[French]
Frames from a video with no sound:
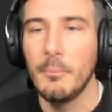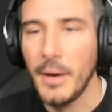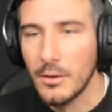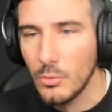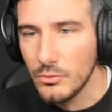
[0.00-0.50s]

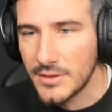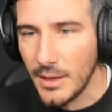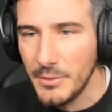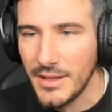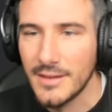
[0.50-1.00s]
Par contre,
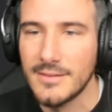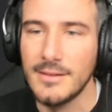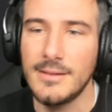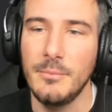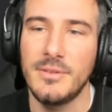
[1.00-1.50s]
terminer à la
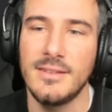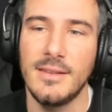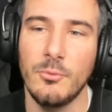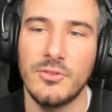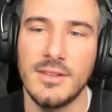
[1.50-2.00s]
5ème,
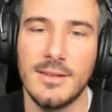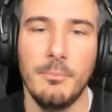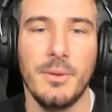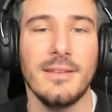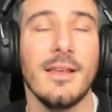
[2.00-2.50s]
6ème ou
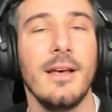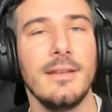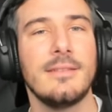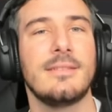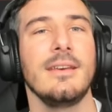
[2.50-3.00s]
7ème place,
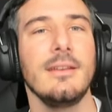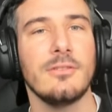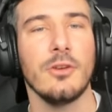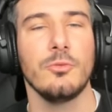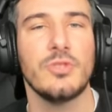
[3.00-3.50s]

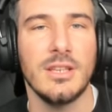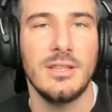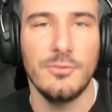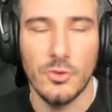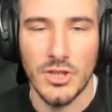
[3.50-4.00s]
c'est un
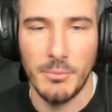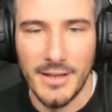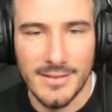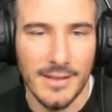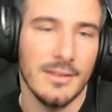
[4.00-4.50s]
objectif que
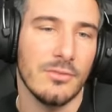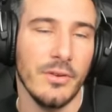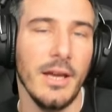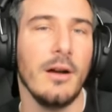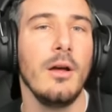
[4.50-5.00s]
j'aimerais
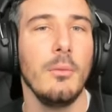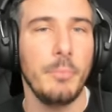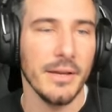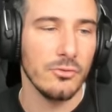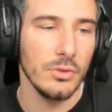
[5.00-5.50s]
satisfaire
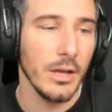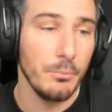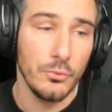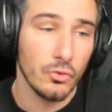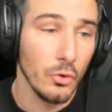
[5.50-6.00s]
personnel
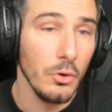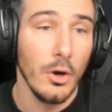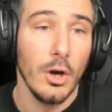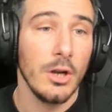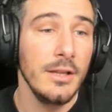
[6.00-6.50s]
puisque
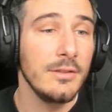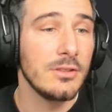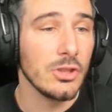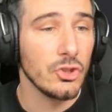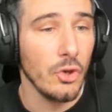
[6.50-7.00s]
les
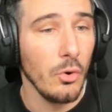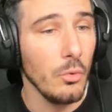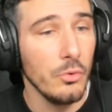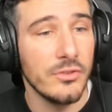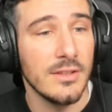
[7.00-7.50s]
dirigeants,
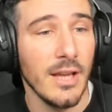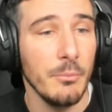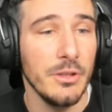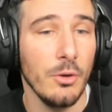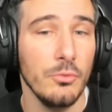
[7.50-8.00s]
eux, c'est
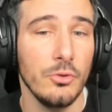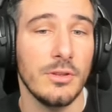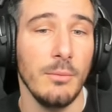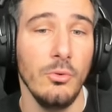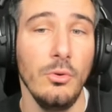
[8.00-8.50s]
terminé en milieu de
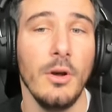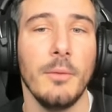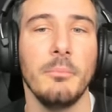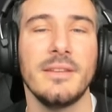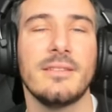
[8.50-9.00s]
tableau.
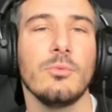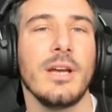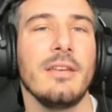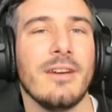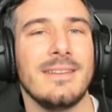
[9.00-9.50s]
Mais si on
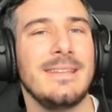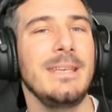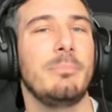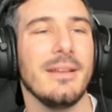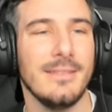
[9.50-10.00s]
arrive à
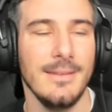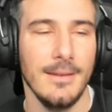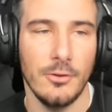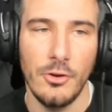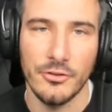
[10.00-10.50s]

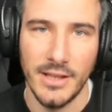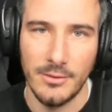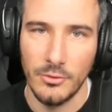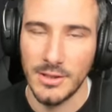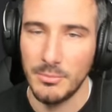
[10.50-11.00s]
dépasser leurs
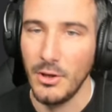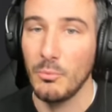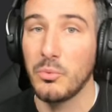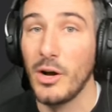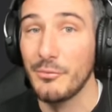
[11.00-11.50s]
attentes, eh bien
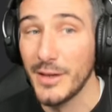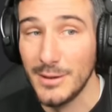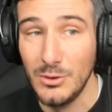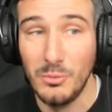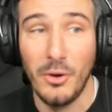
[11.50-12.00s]
on pourra faire
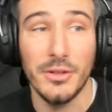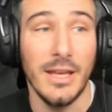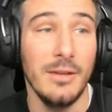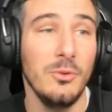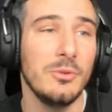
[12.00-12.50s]
des demandes
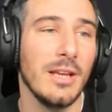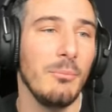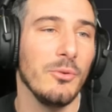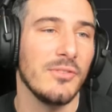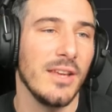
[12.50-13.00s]
et
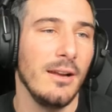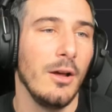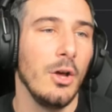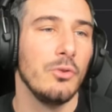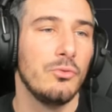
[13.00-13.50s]
notamment celle
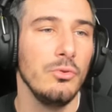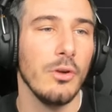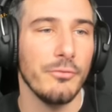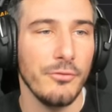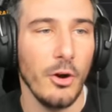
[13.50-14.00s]
d'une
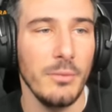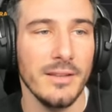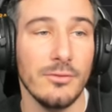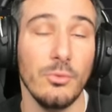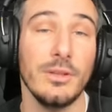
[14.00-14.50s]

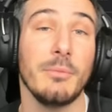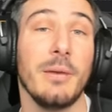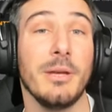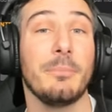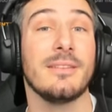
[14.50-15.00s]
formation. On
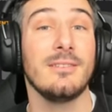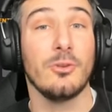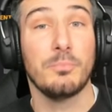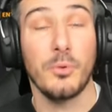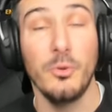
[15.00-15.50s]
aimerait bien passer
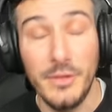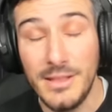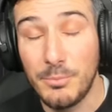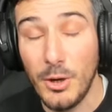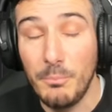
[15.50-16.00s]
notre
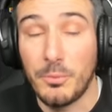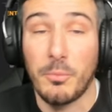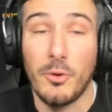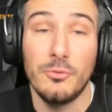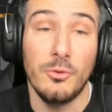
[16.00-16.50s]
diplôme pour
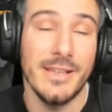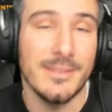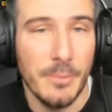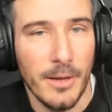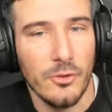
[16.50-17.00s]
prendre de
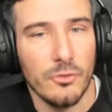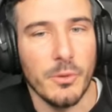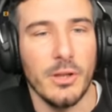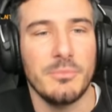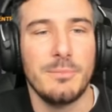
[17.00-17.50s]
l'expérience,
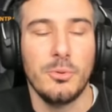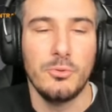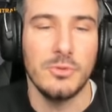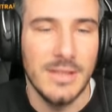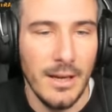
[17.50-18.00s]
prendre un petit peu
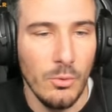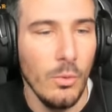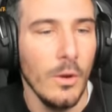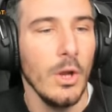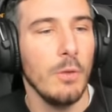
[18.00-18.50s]
de
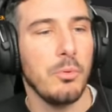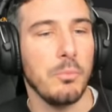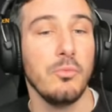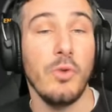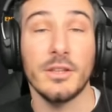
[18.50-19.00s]
galon pour
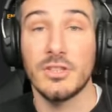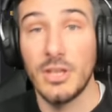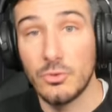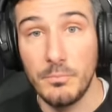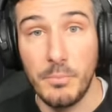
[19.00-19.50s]
pouvoir
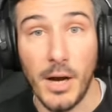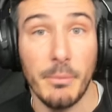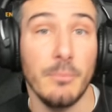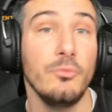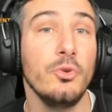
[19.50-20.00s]
déjà d'une part
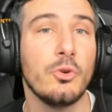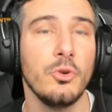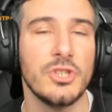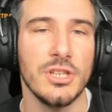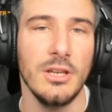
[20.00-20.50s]
bah, mieux
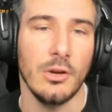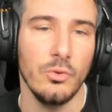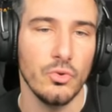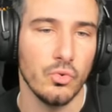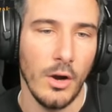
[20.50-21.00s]
coacher
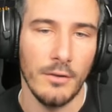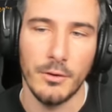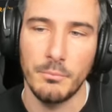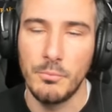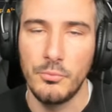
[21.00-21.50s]
nos joueurs,
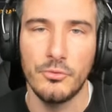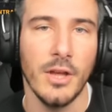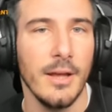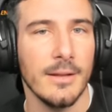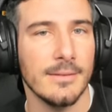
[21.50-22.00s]
avoir un peu plus
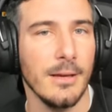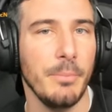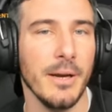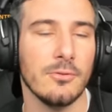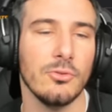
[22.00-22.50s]

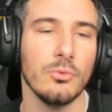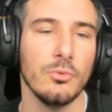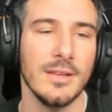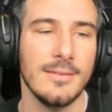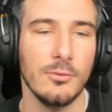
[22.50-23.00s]
d'impact dans nos
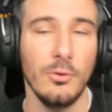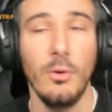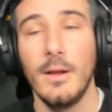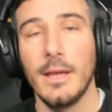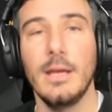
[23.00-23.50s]

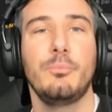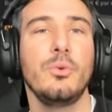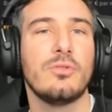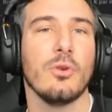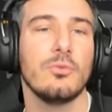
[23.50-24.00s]
décisions et
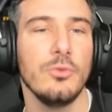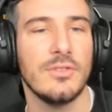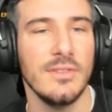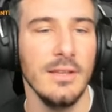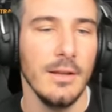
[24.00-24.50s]
puis surtout
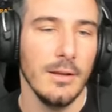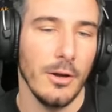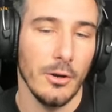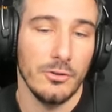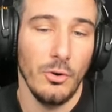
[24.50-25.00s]
aussi
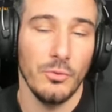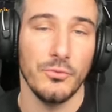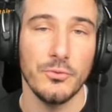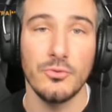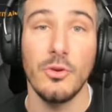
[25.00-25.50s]
euh, dans le
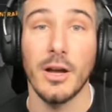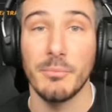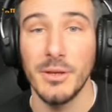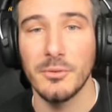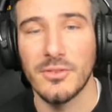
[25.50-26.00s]
futur, et eh
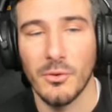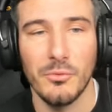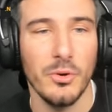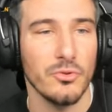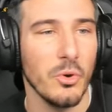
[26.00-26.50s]
bien si on
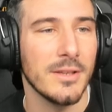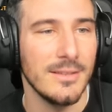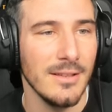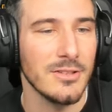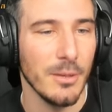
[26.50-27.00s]
veut un jour
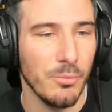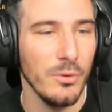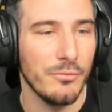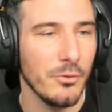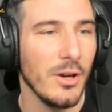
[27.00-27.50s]
quitter le Japon,
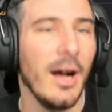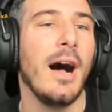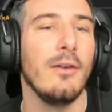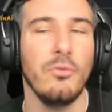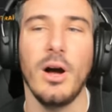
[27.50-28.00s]
il faudra
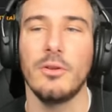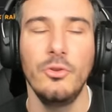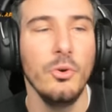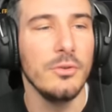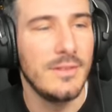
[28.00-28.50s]
avoir
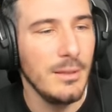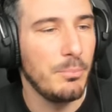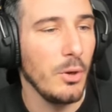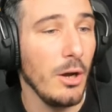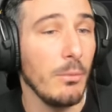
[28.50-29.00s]
nos
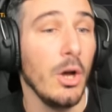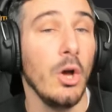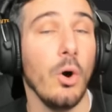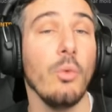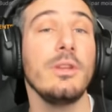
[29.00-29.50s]
diplômes.
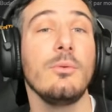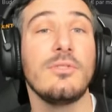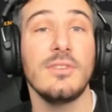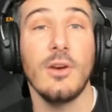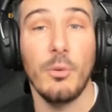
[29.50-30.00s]
On est
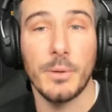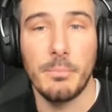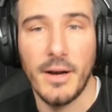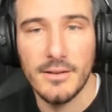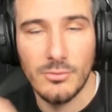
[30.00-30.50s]
aussi en
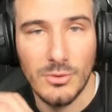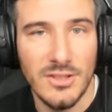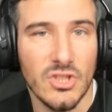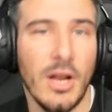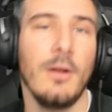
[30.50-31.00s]
préparation
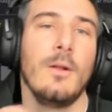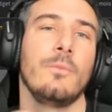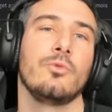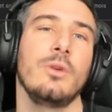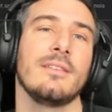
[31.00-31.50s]
déjà
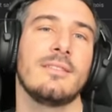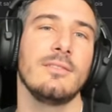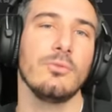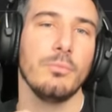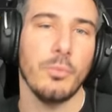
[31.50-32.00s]
de la
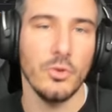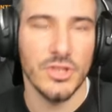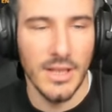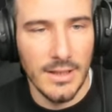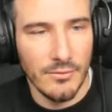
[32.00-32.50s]
saison
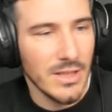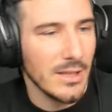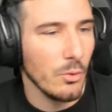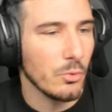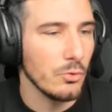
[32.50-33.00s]
prochaine avec
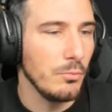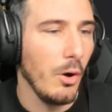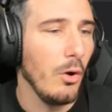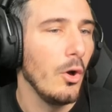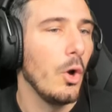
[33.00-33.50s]
des recrutements.